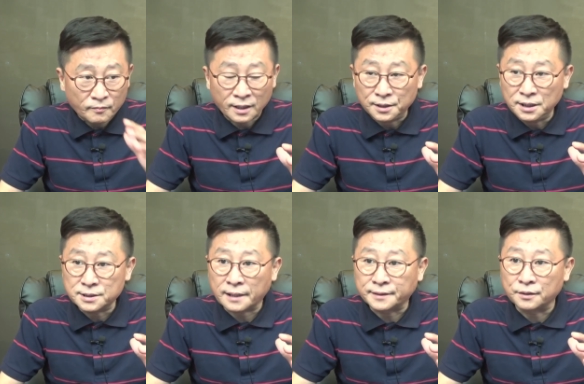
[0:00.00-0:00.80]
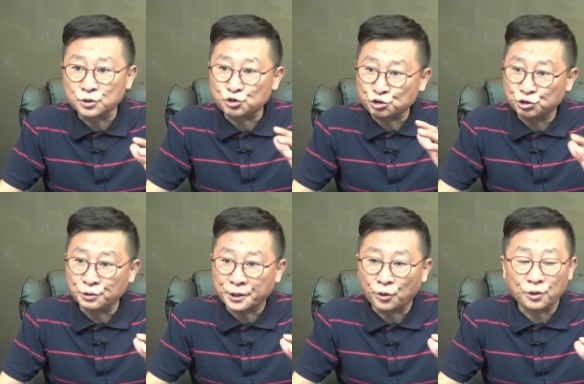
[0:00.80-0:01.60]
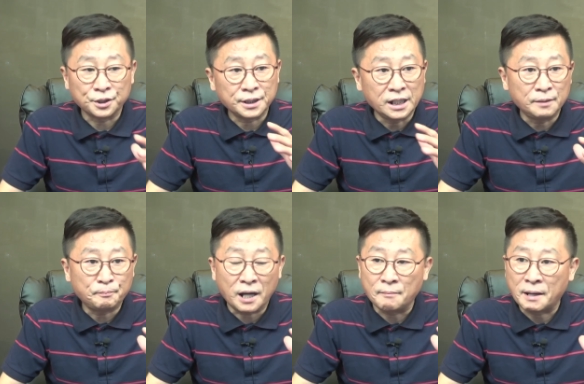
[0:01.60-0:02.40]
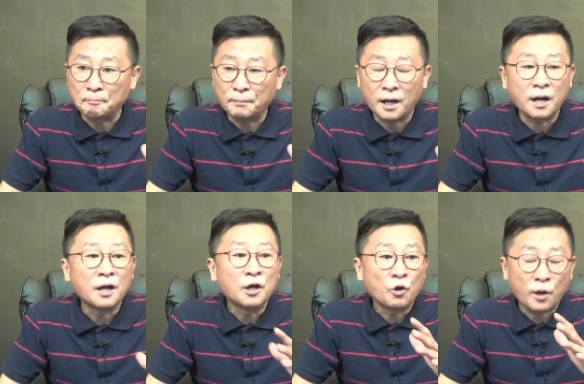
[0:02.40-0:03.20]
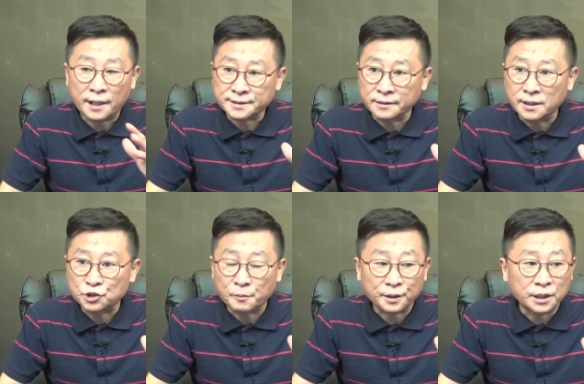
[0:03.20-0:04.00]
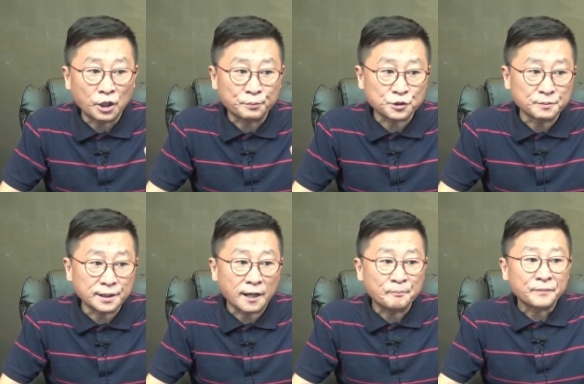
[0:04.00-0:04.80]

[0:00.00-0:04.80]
이 사태는 추후에도 일파만파 확산될 수밖에 없습니다.